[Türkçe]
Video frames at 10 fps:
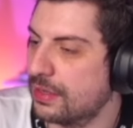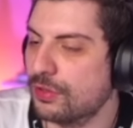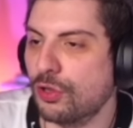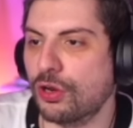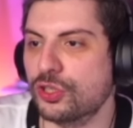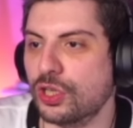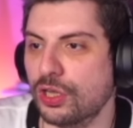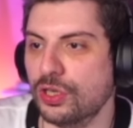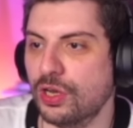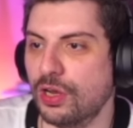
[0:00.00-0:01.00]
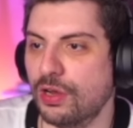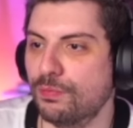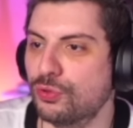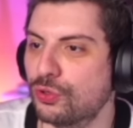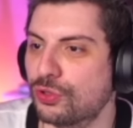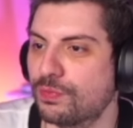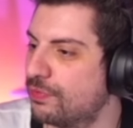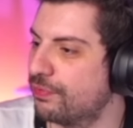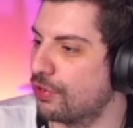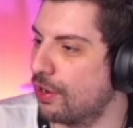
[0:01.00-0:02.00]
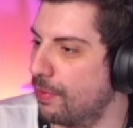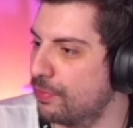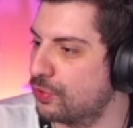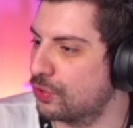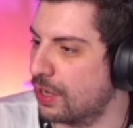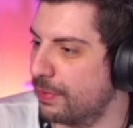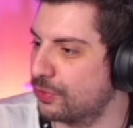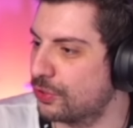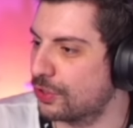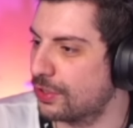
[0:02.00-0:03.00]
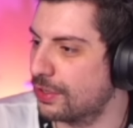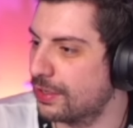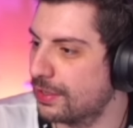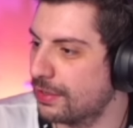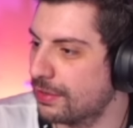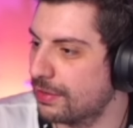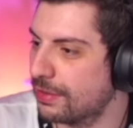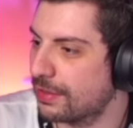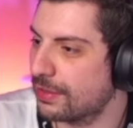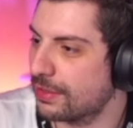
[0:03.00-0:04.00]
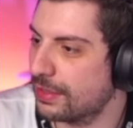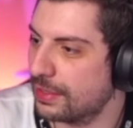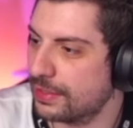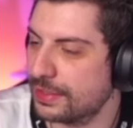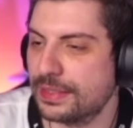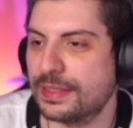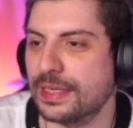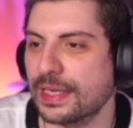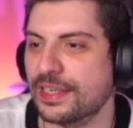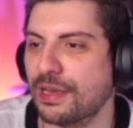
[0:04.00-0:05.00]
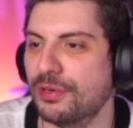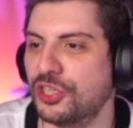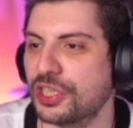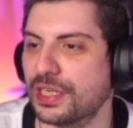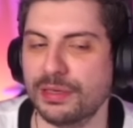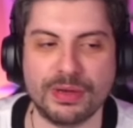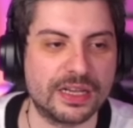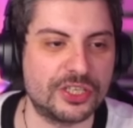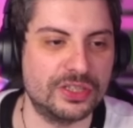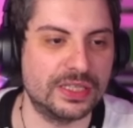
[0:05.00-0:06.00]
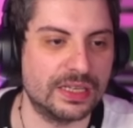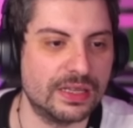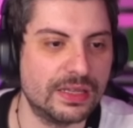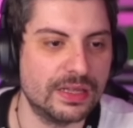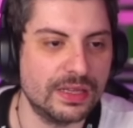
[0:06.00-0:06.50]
Lan Hasan ya bu çocuk Fırlama bir çocuk Aa, abi çocuk. Üstten de ışık verelim abi sanki böyle. Sikeceğim ışığına bak şimdi. ışığıymış gibi.